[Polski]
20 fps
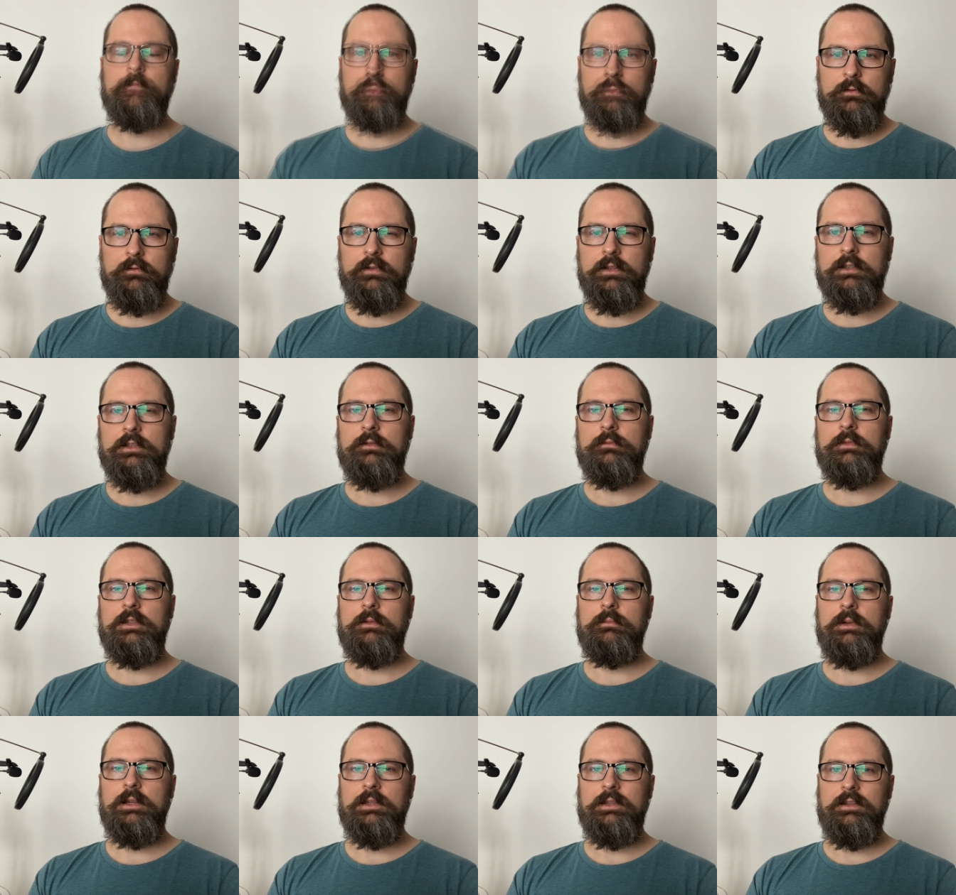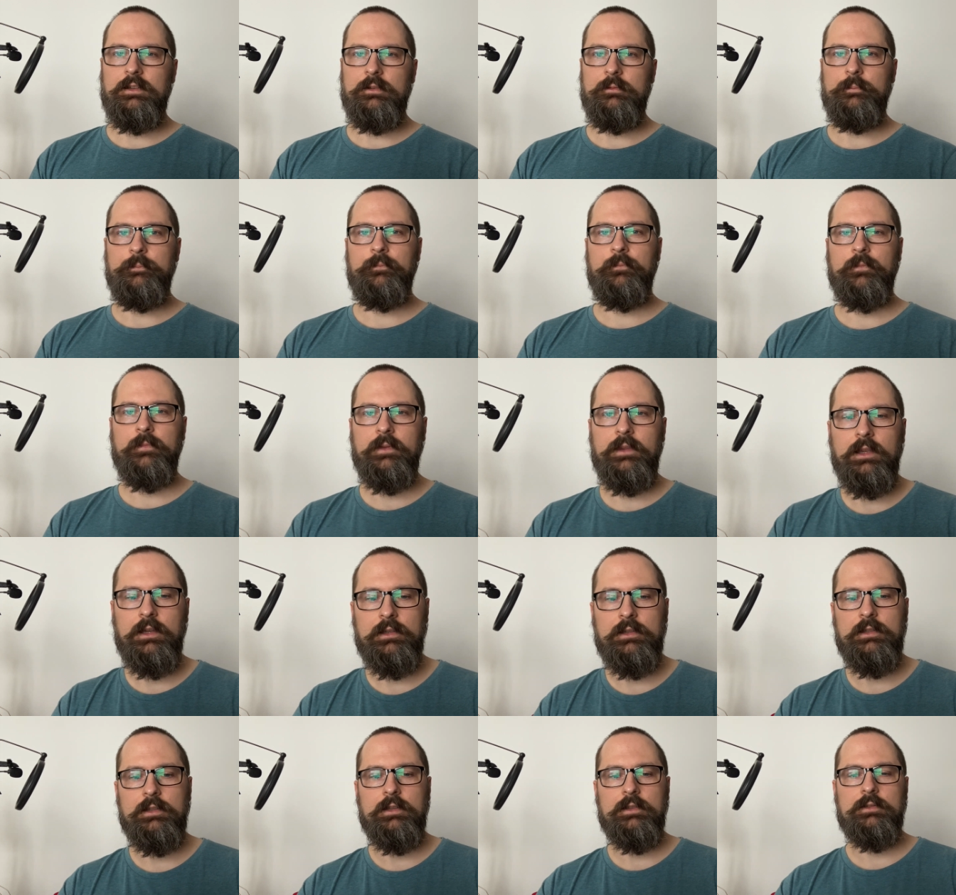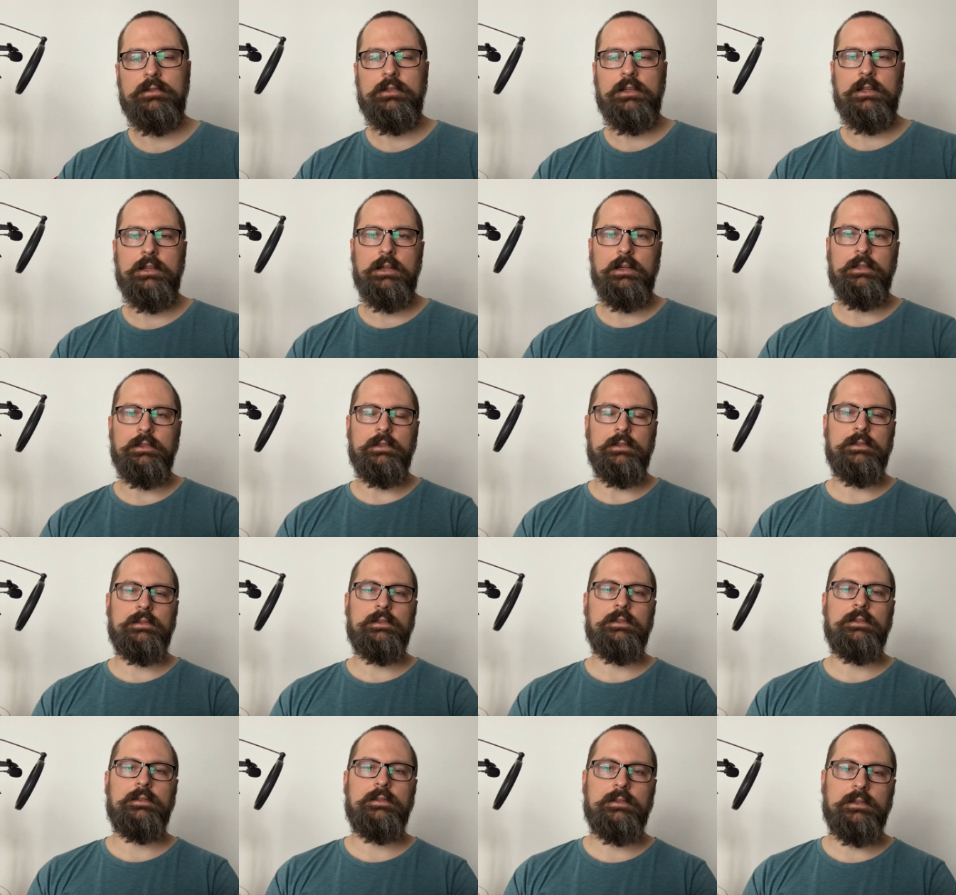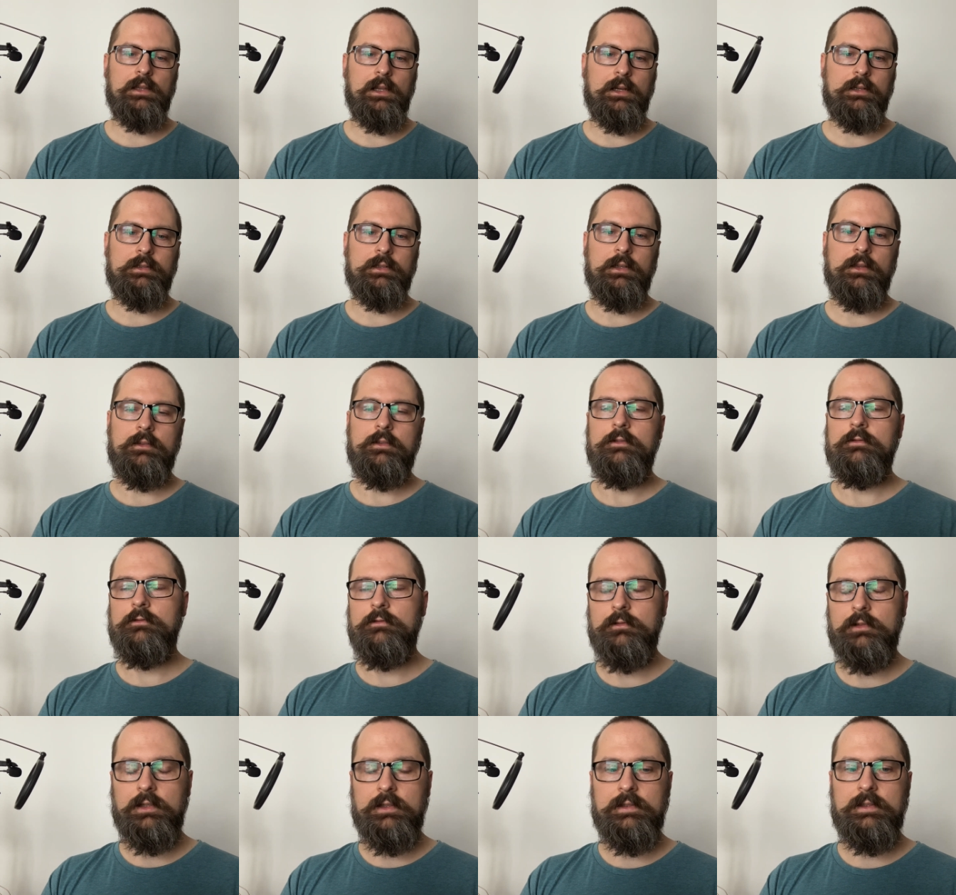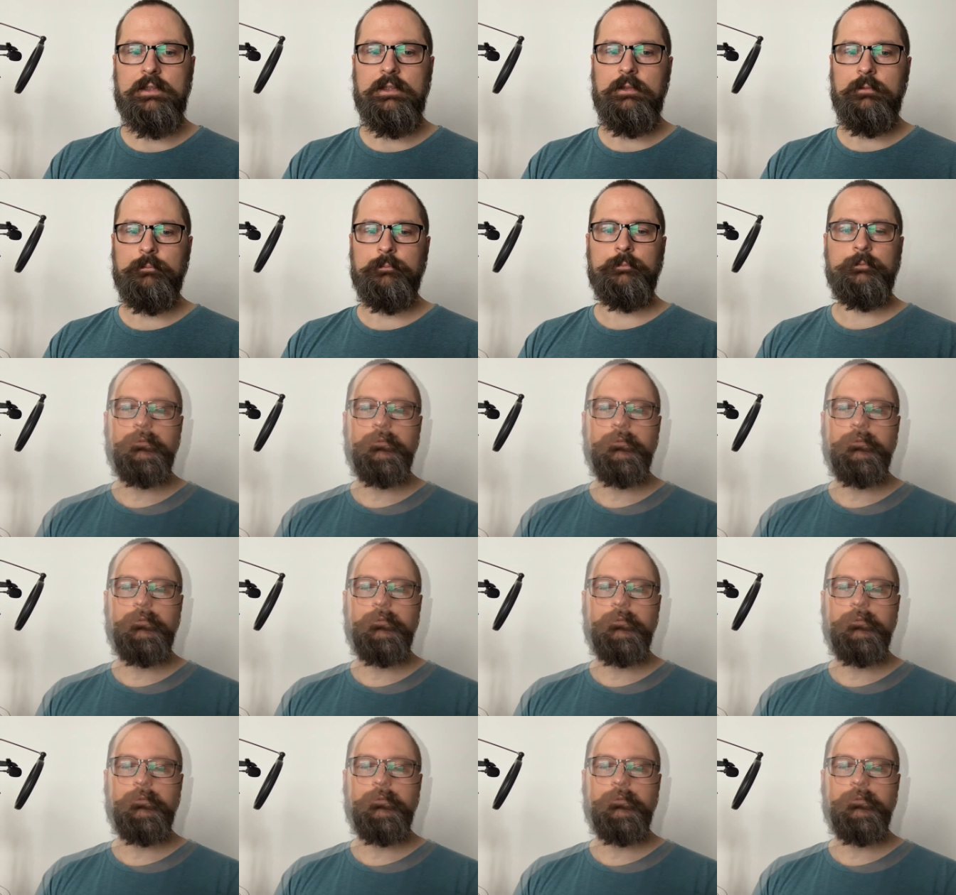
Tu wielkim tematem, jaki nas czeka, jest structure konkurencji.